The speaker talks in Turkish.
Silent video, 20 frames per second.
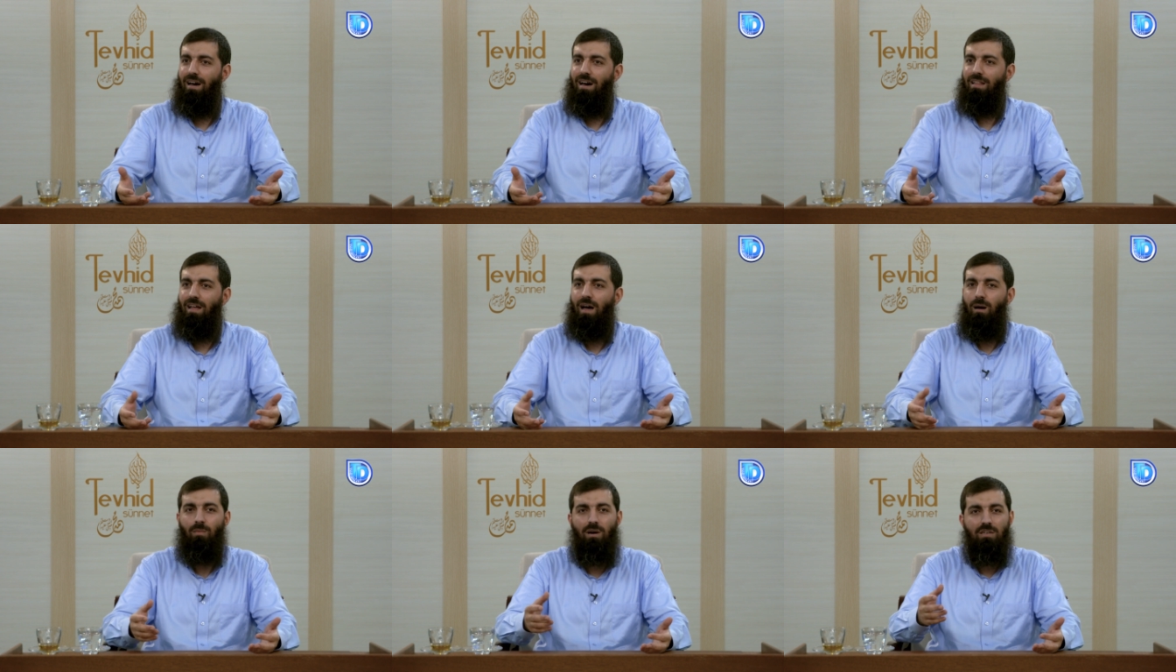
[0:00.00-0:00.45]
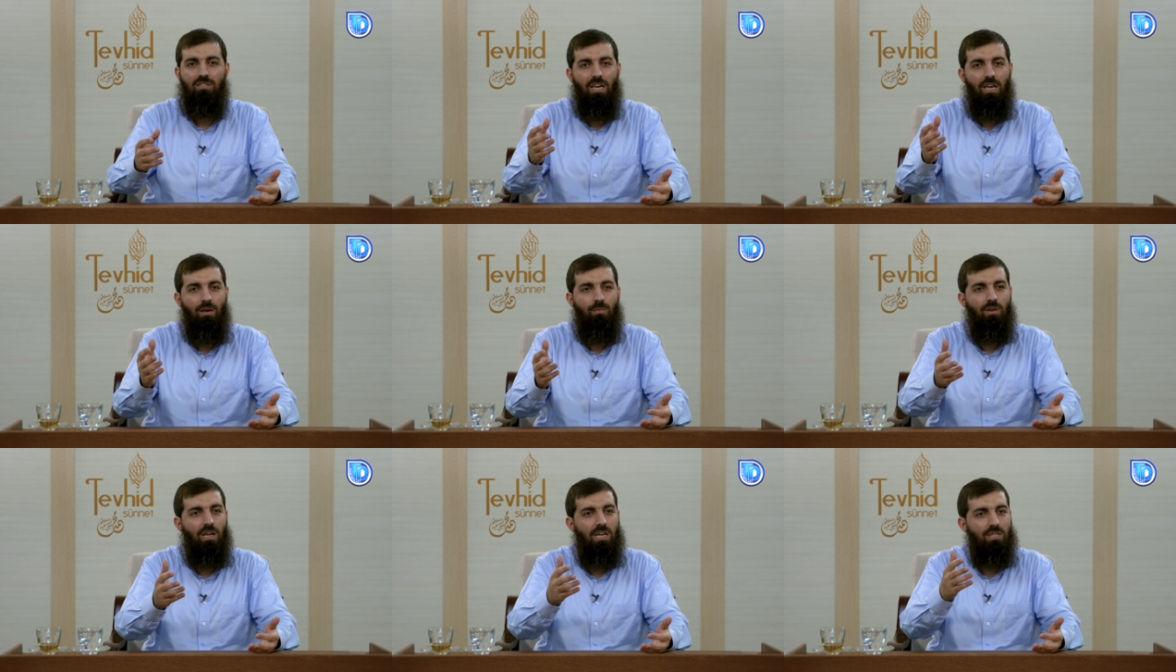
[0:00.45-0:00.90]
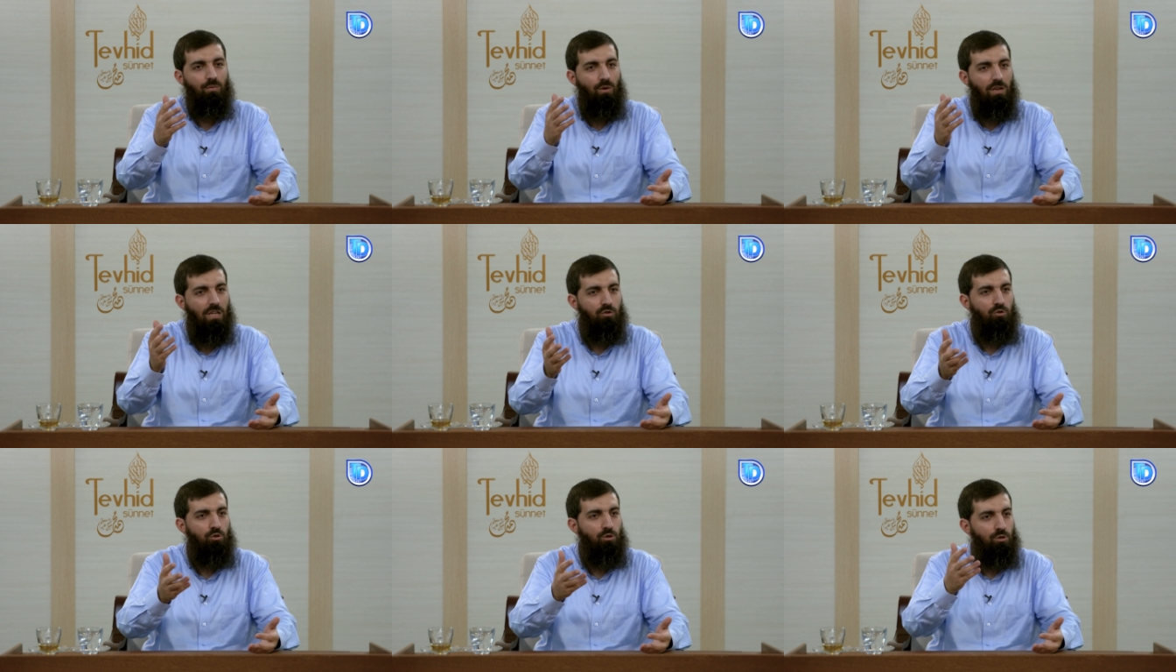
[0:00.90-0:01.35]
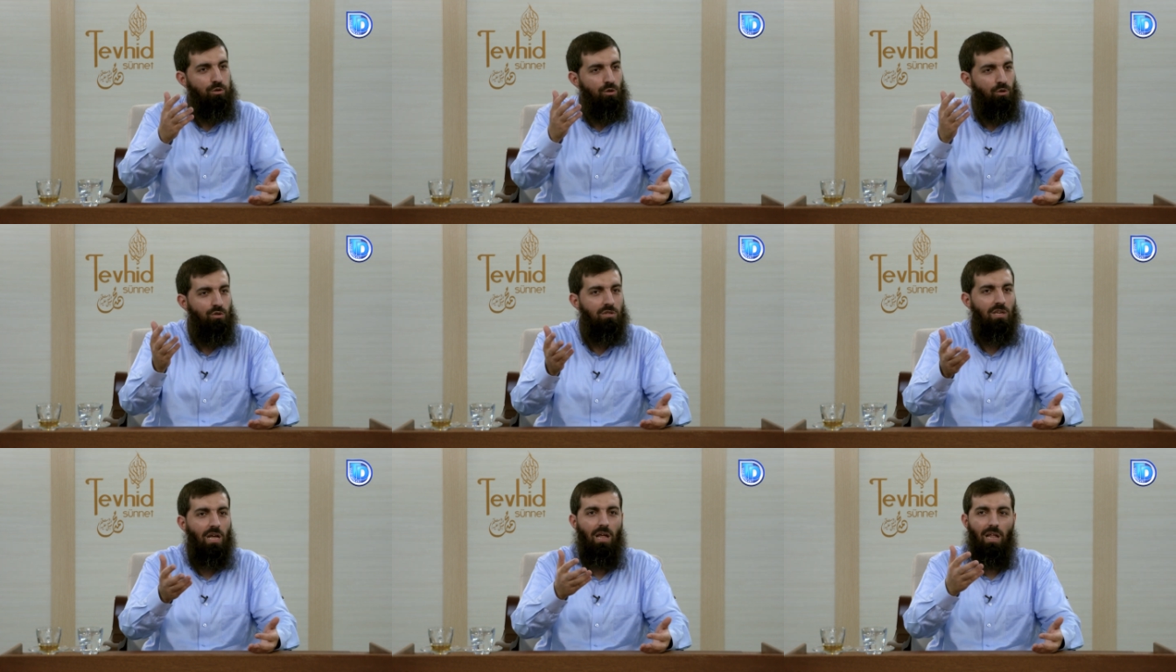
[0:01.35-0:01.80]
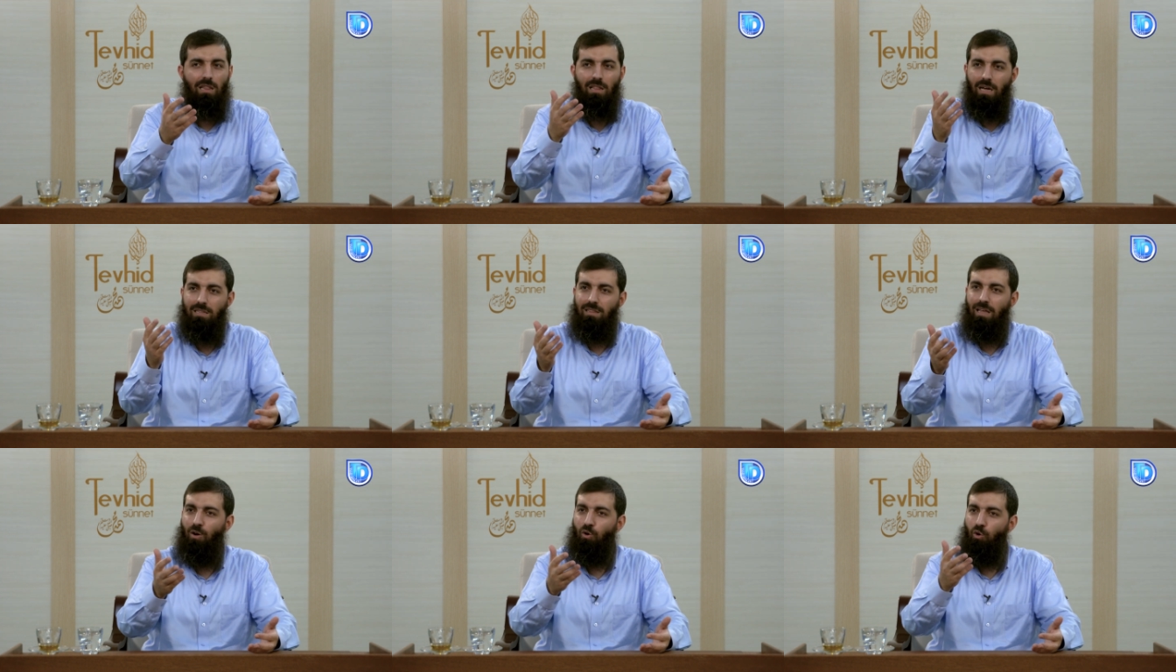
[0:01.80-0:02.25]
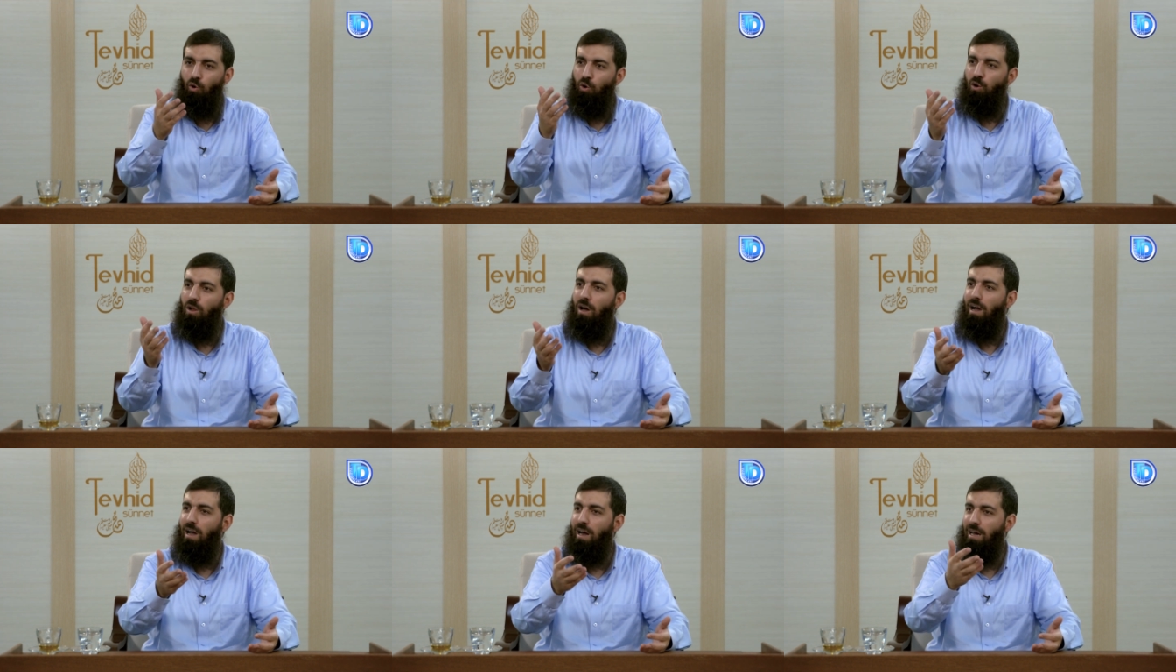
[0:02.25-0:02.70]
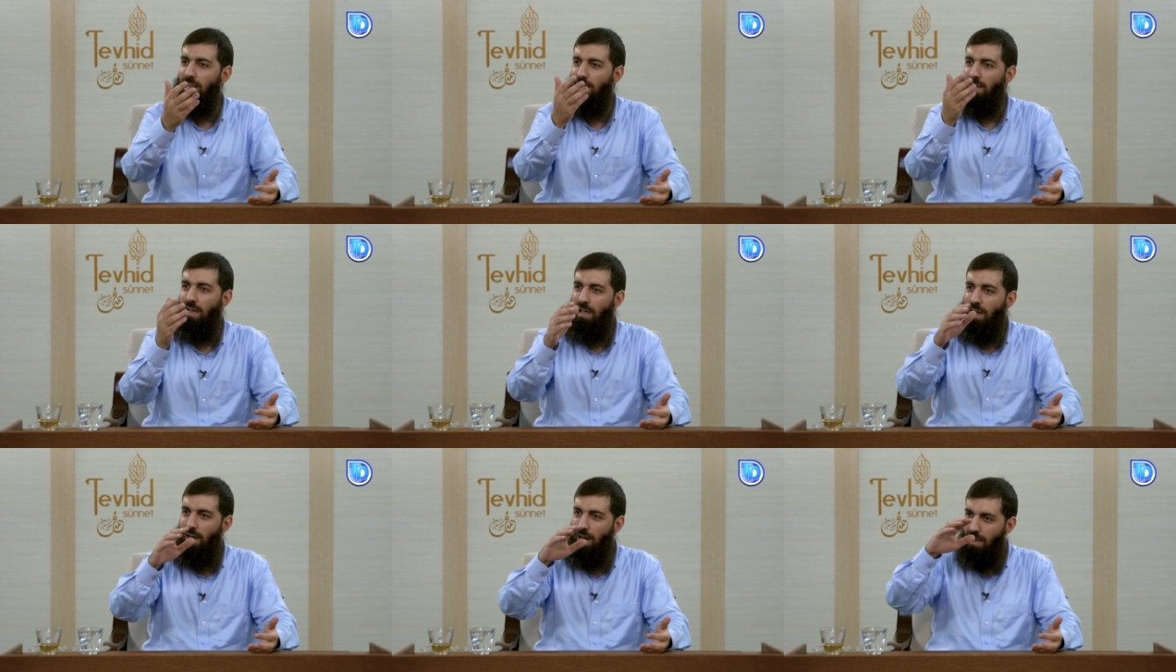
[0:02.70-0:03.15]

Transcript: Ama şey biraz böyle süslü güzel Allah'tan korklu hakaret.